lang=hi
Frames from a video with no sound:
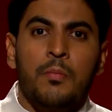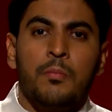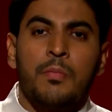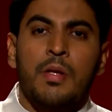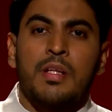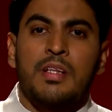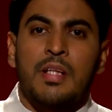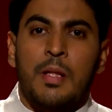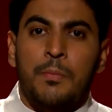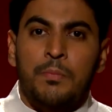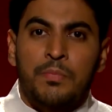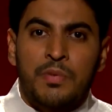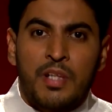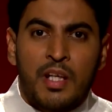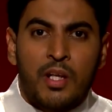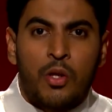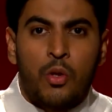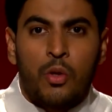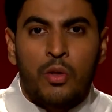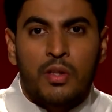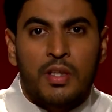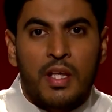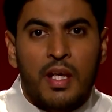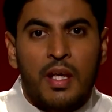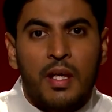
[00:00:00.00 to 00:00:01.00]
में तब्दील
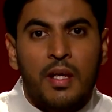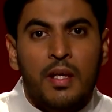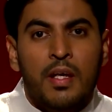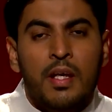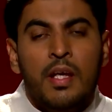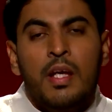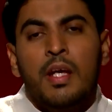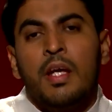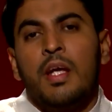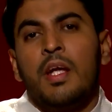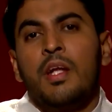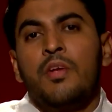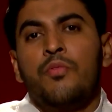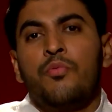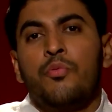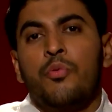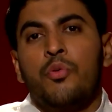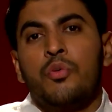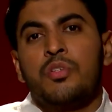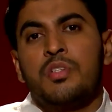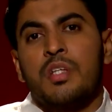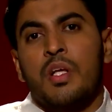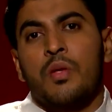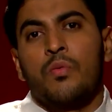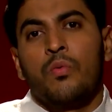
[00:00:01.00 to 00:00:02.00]
होके इन
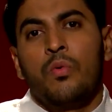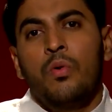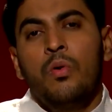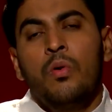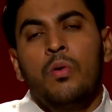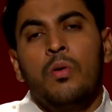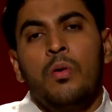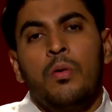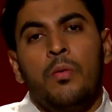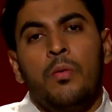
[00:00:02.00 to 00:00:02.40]
फ्यूचर वो